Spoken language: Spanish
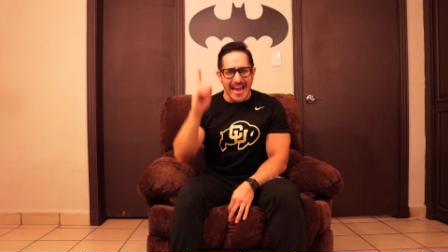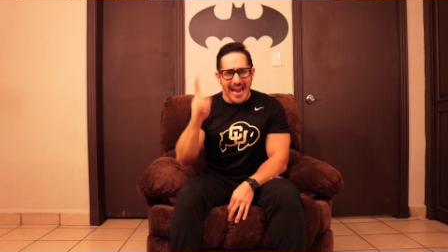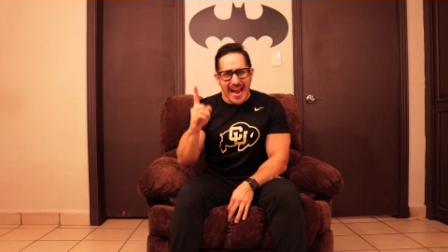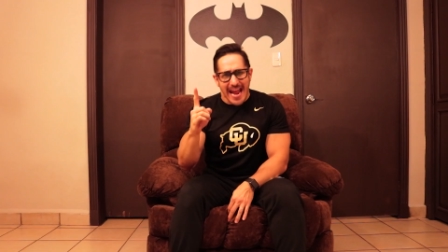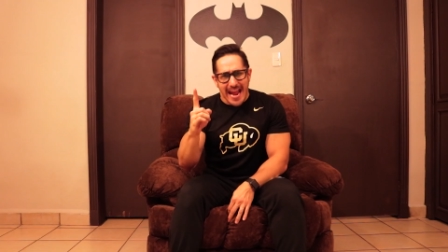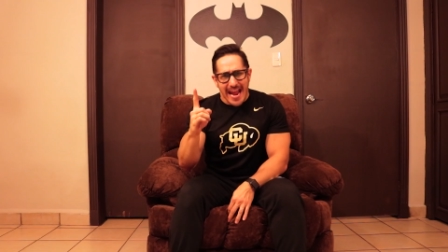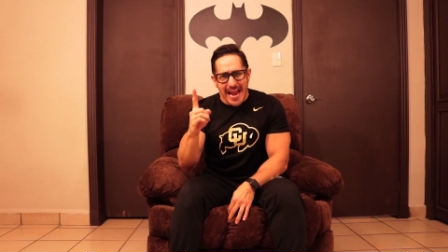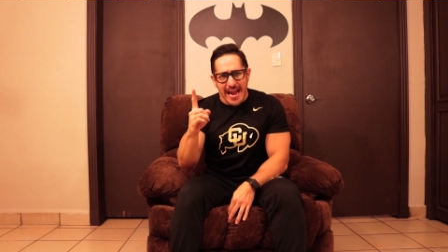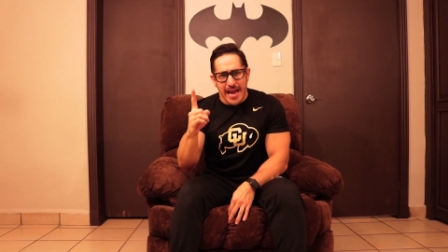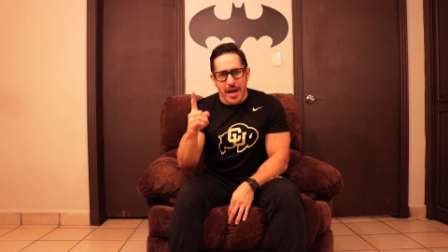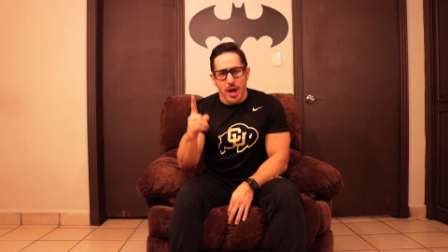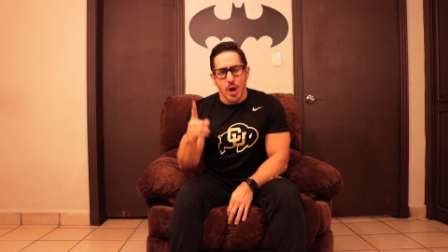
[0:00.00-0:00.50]

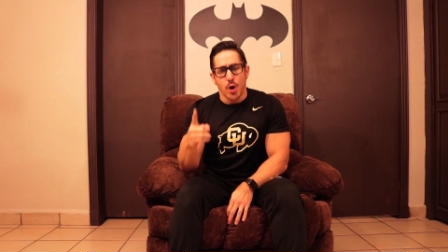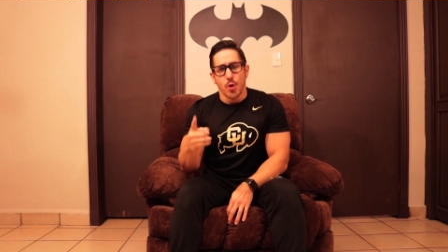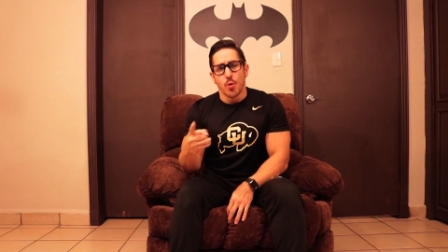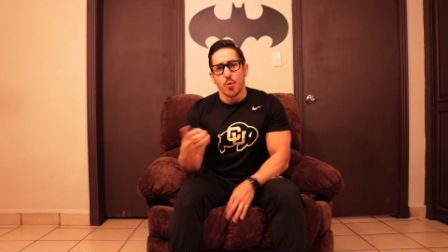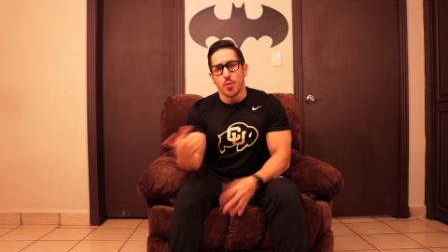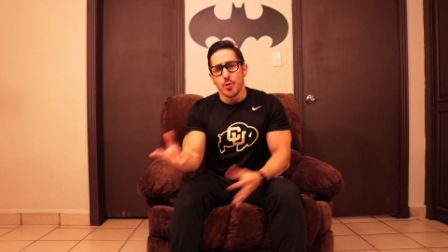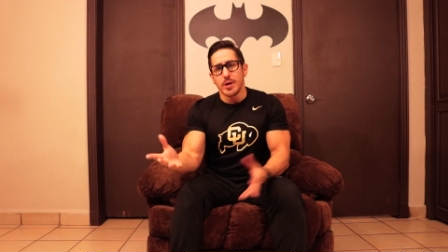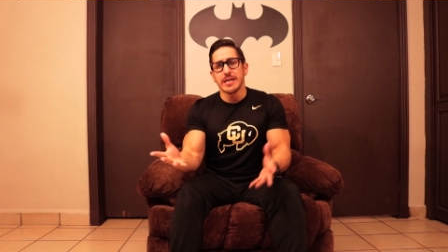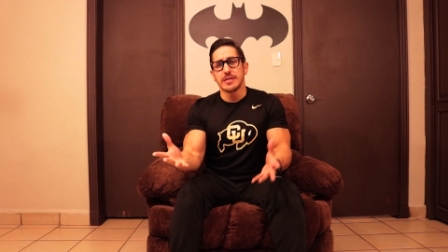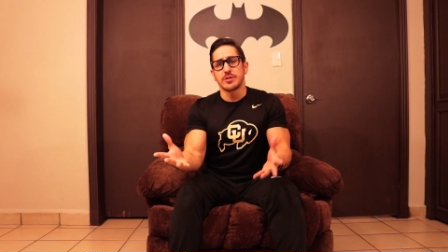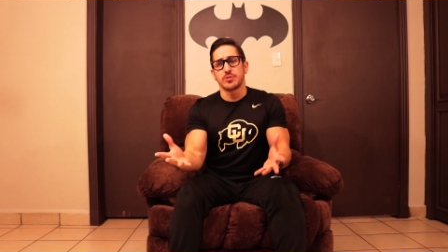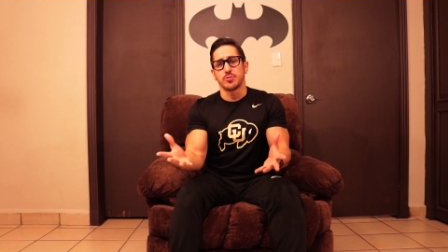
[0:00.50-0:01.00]
que
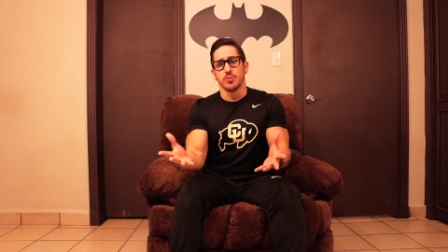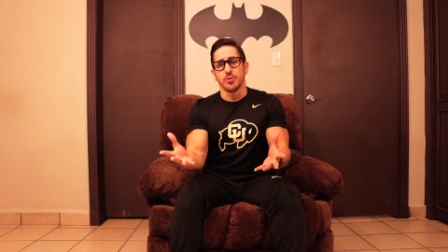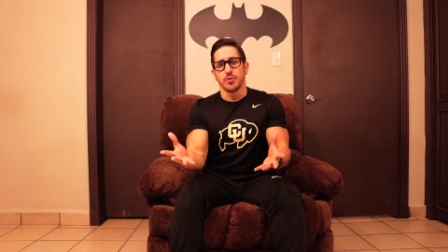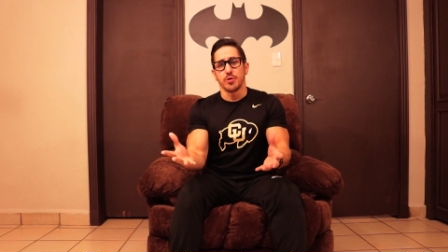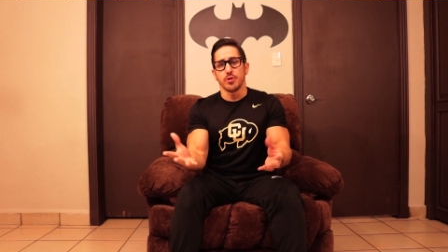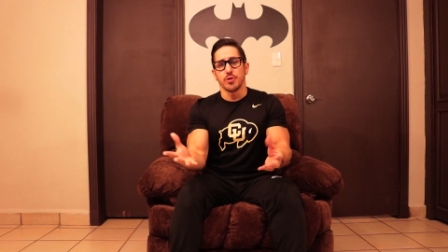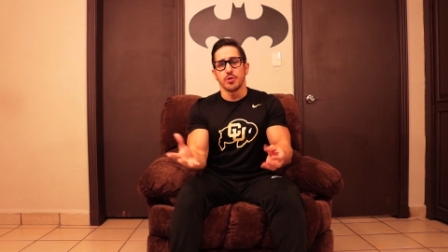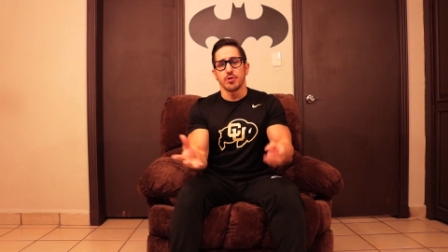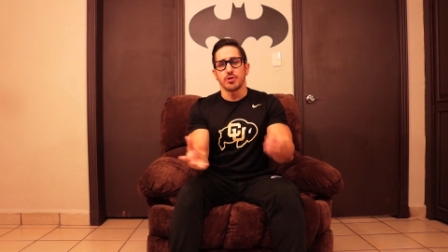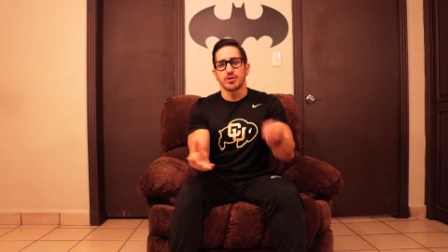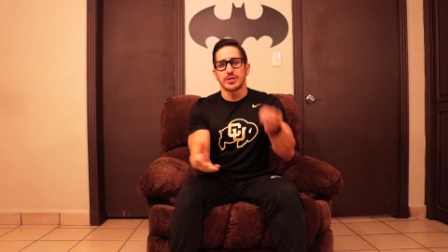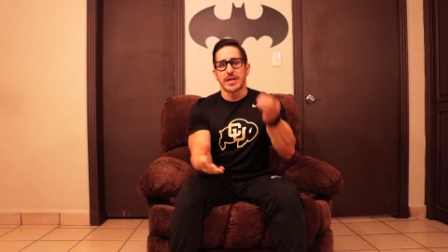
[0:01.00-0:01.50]
un
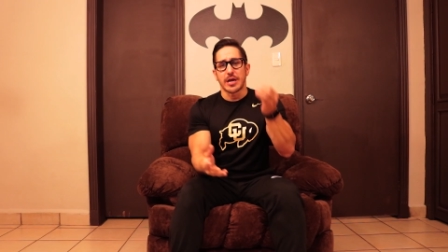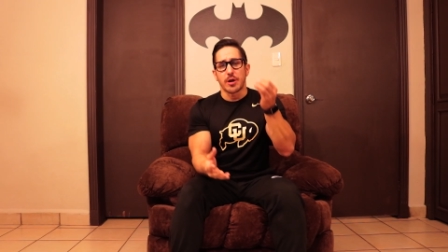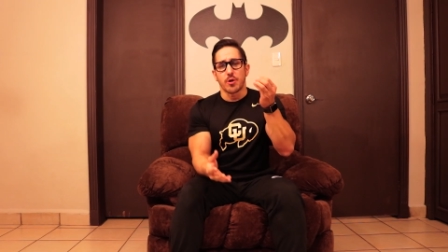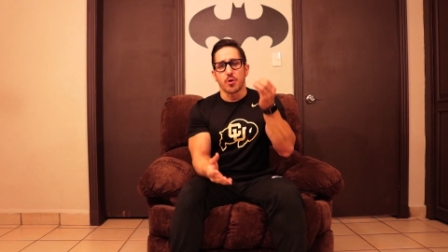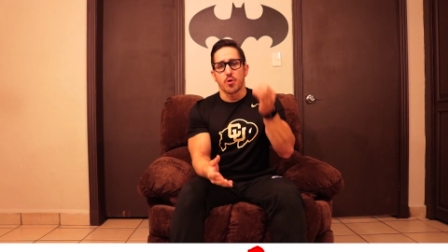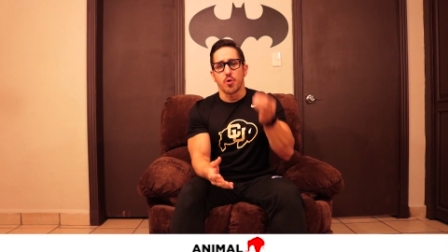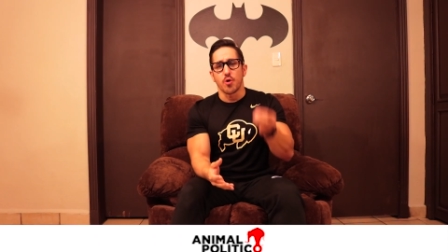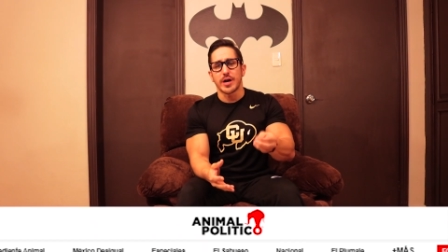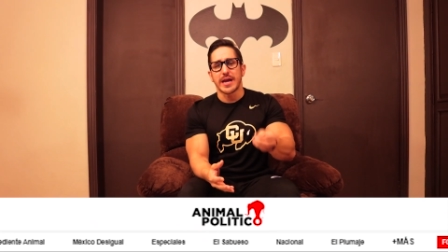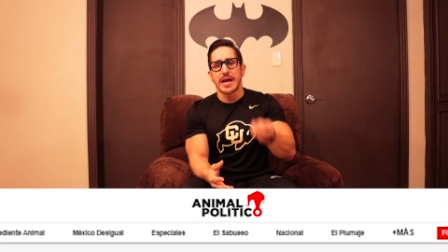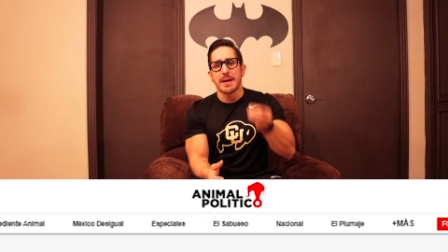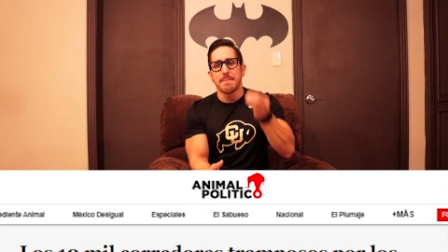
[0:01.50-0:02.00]
estudio nos
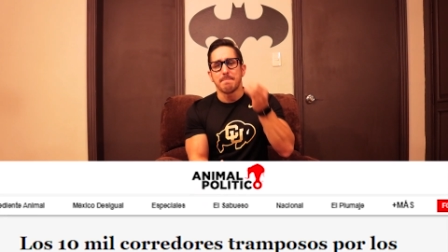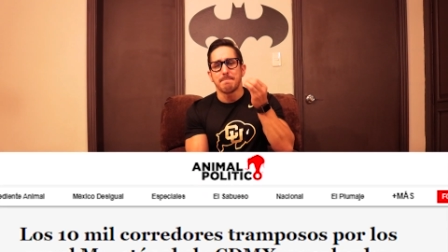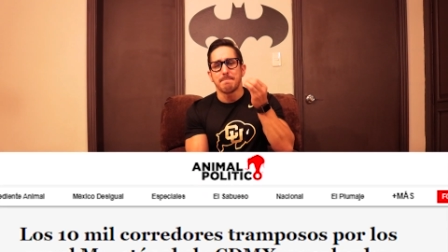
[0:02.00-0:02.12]
arrojó que